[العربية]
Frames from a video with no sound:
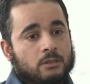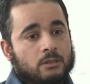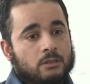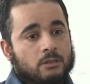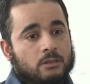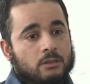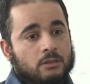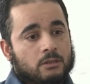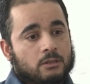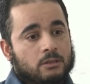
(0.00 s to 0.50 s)

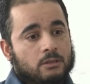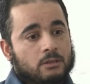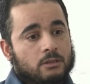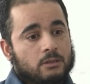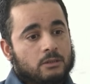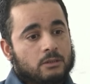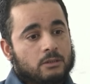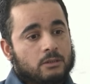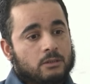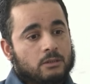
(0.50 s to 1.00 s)

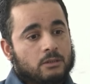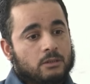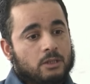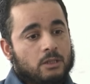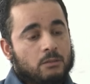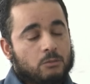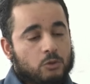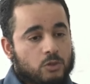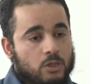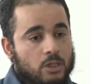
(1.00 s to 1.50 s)
على
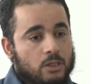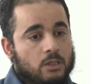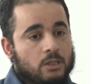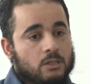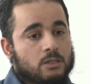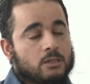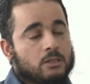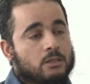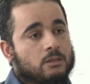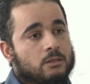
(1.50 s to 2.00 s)

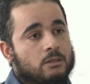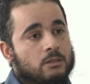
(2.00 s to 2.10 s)
المسدس